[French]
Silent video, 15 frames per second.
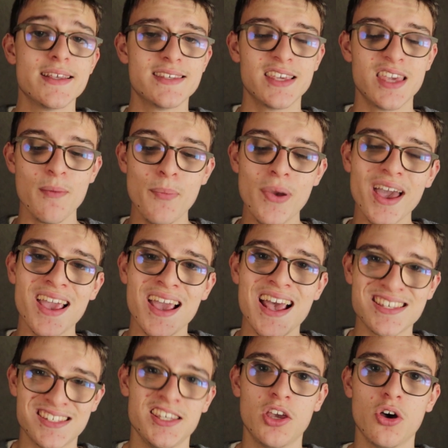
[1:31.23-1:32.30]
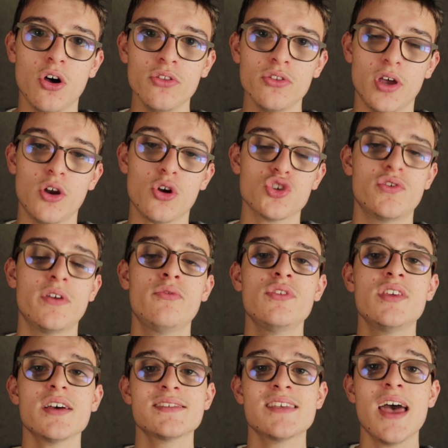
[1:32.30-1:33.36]
c'est qu'elle me paraît assez grande, alors je vais
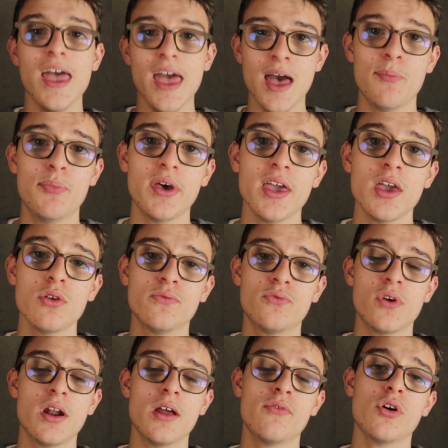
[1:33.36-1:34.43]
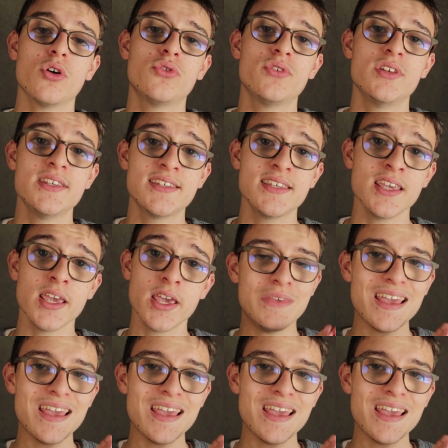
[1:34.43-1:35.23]
vous dire ça après, une fois l'avoir utilisée,